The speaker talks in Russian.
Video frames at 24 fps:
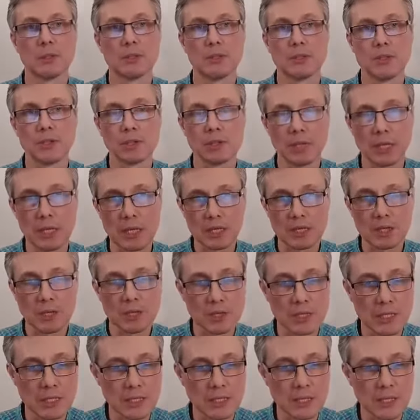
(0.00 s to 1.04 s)
Человек
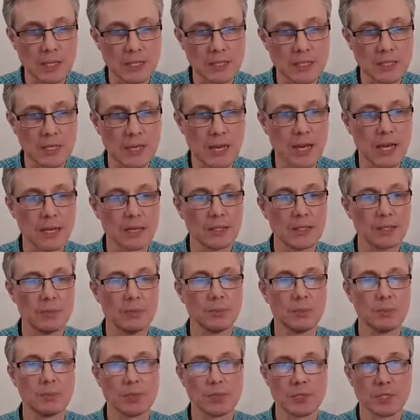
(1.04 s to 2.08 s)
остается
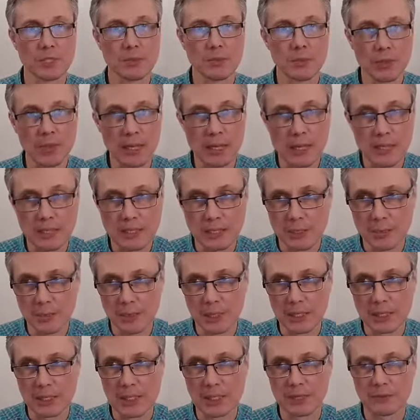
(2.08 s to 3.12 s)
нераскаянным, собирает себе
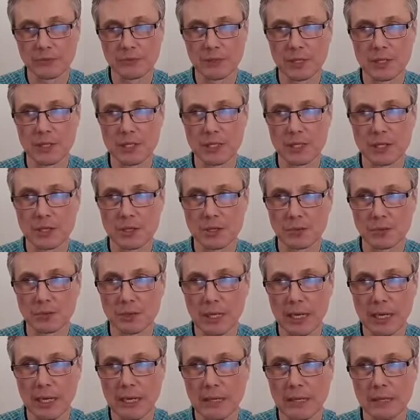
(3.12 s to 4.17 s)
гнев на день
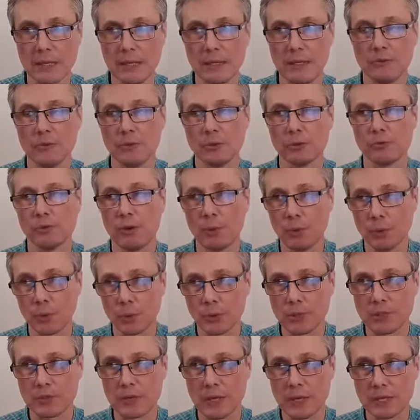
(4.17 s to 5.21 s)
суда, и вот
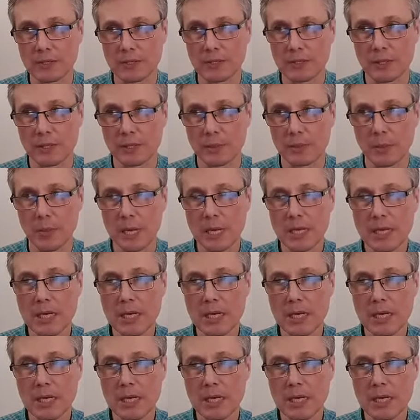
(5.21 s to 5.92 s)
вопрос связан с этим